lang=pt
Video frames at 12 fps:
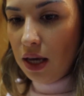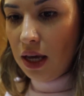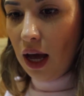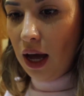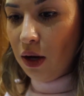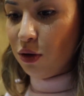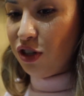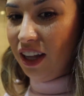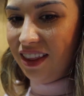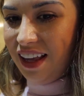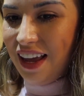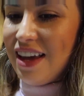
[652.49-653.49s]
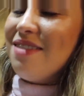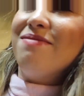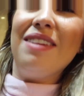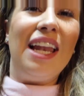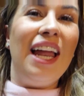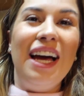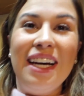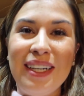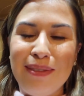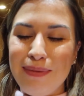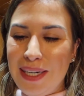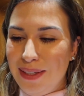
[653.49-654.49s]
E aí eu já dei, ela
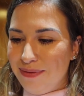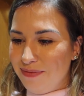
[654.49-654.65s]
ama.